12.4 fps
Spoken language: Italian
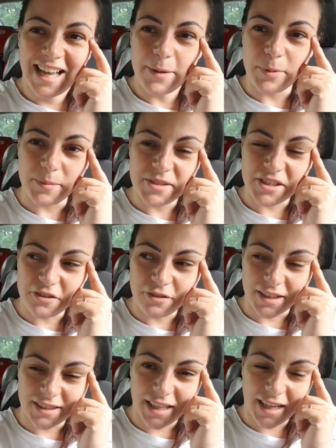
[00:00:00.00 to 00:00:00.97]
e poi mi sono
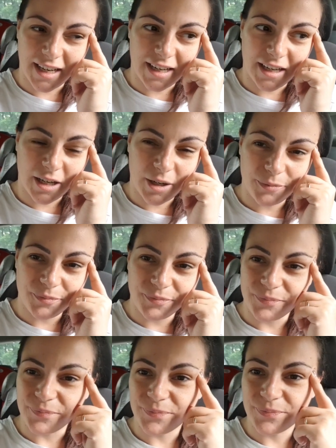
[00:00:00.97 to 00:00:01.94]
fatta la
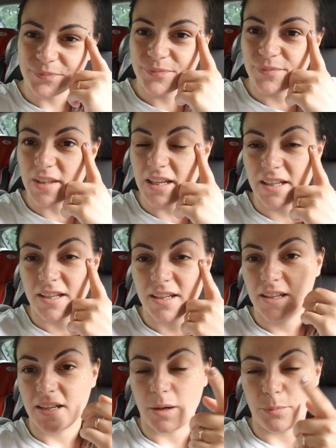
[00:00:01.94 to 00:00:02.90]

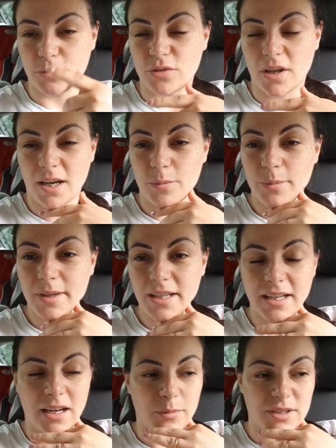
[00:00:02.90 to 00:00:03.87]
appunto la
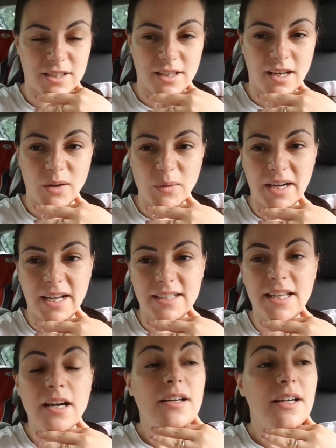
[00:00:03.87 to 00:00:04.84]
camomilla, la borsa dell'acqua
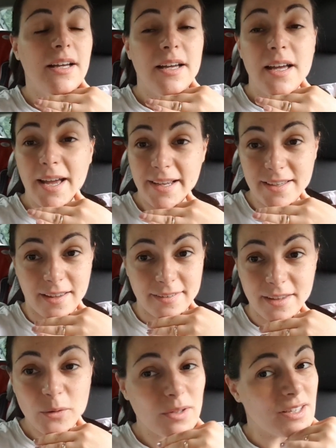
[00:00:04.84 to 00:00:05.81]
calda e
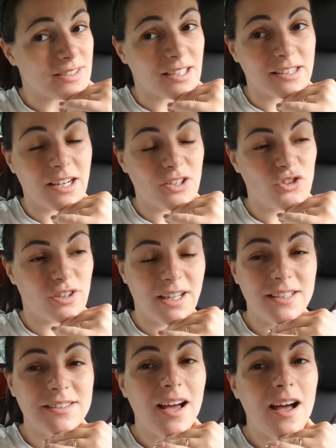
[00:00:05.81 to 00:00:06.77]
niente, quindi è stata la
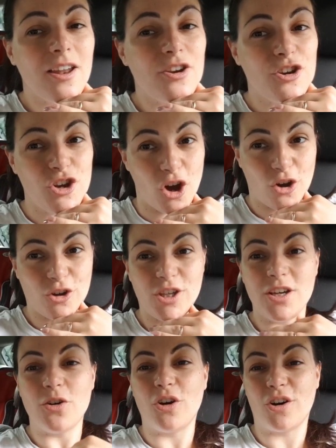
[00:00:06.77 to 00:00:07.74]
giornata? No,
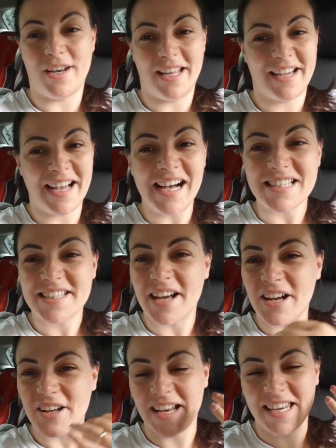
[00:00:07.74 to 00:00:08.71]
io ho la
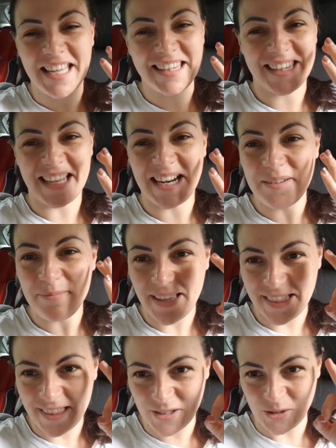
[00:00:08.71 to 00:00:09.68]
casa
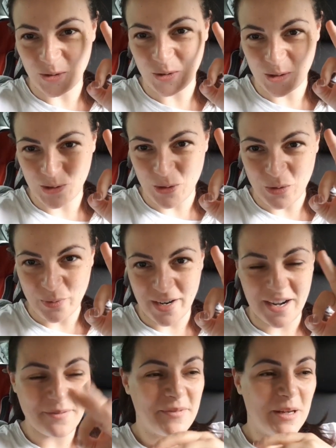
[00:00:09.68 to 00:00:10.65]
letteralmente
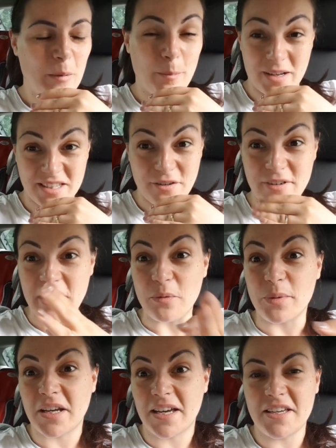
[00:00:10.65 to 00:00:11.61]
sottosopra ma
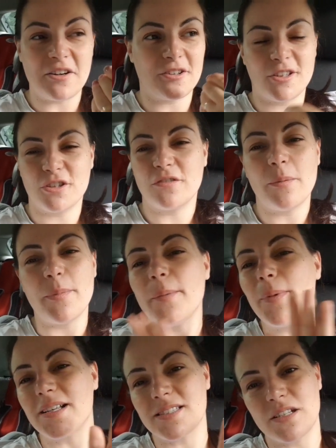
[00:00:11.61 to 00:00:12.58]
davvero perché ieri ho detto vabbè
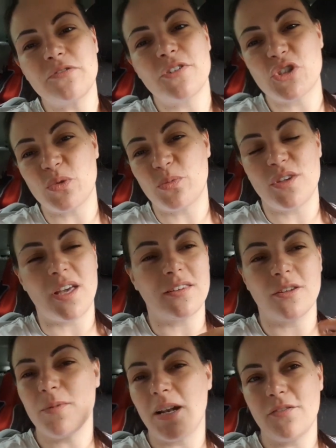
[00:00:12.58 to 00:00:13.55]
basta non faccio più
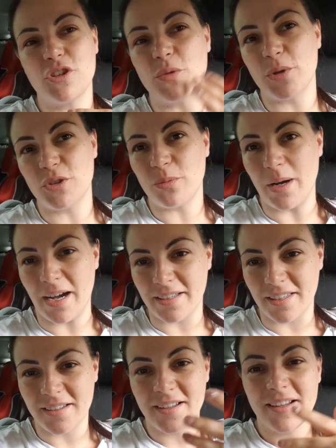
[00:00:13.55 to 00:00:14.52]
niente me la vedo poi
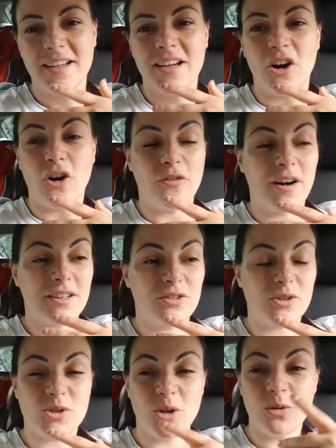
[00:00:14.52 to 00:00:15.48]
domani ho
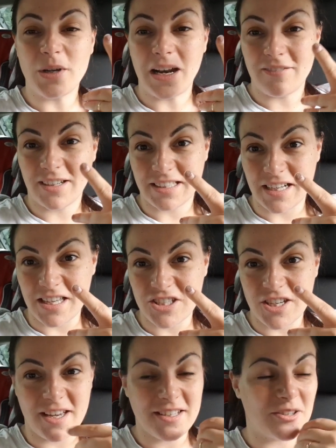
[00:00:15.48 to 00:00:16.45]
fatto solo una
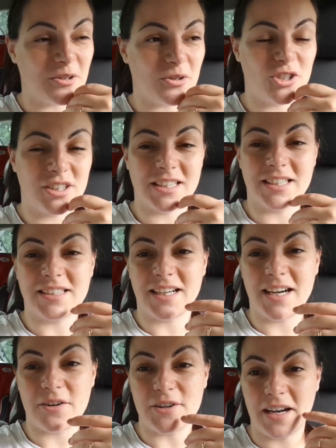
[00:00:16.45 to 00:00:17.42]
lavatrice sono riuscita ad
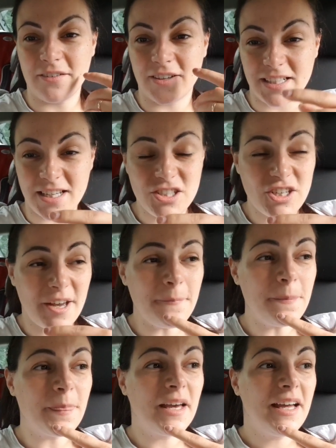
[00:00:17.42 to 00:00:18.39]
attaccare una lavatrice
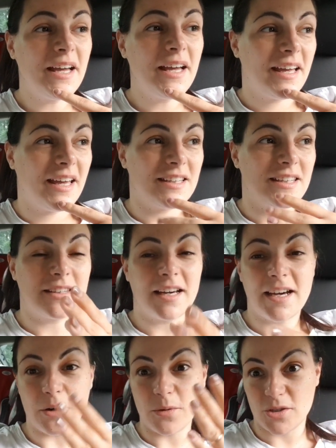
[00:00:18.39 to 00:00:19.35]
e ad
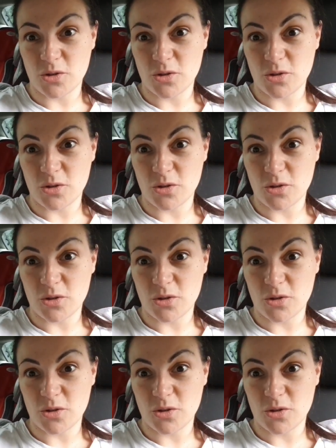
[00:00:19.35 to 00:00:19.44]
attaccare